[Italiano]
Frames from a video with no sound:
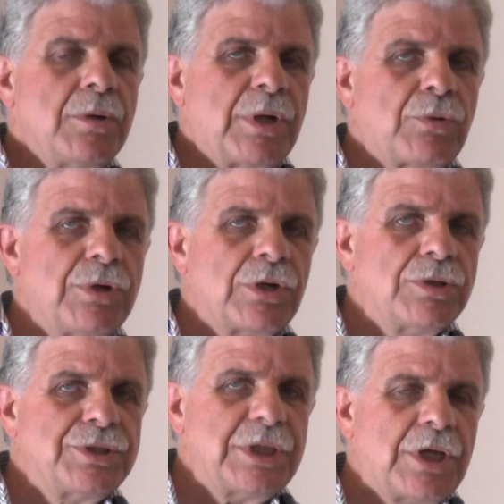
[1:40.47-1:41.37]
per cui
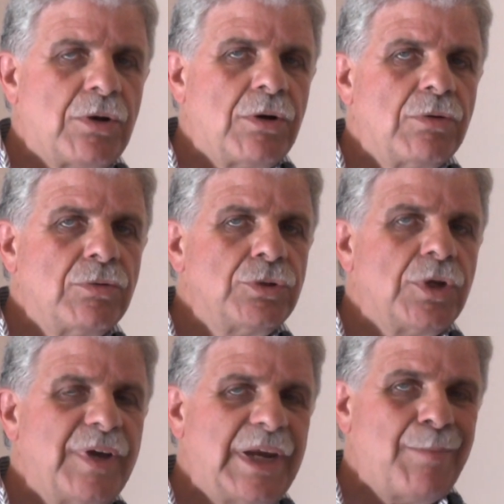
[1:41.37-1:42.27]
considero un
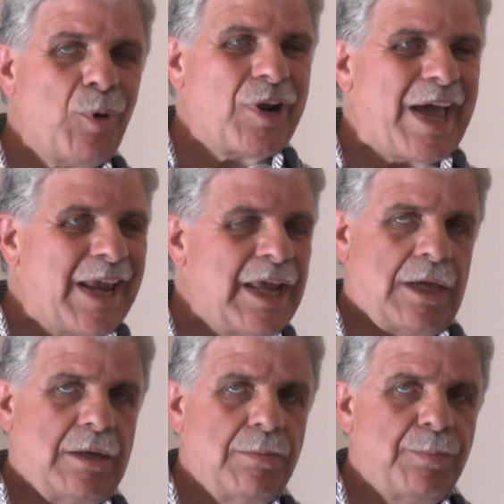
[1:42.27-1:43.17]
dovere morale,
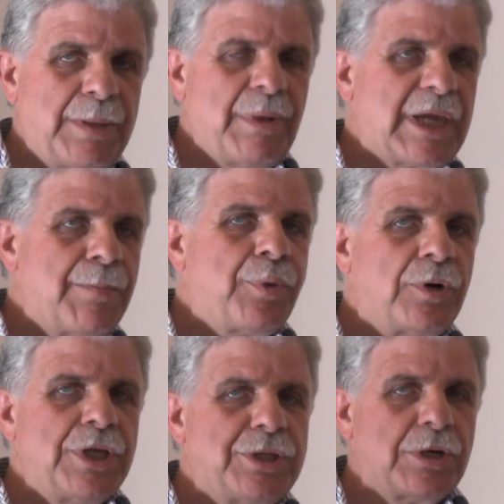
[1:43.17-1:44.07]
prima che
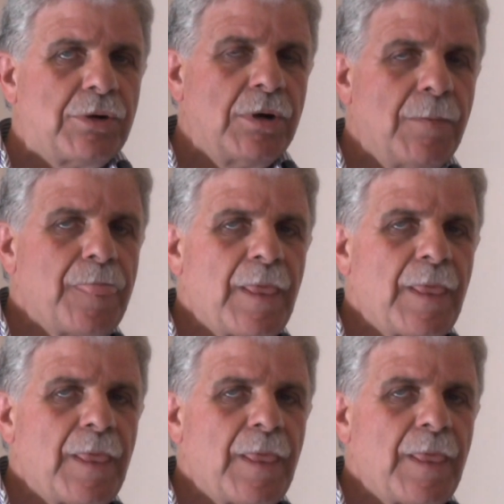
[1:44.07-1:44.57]
politico,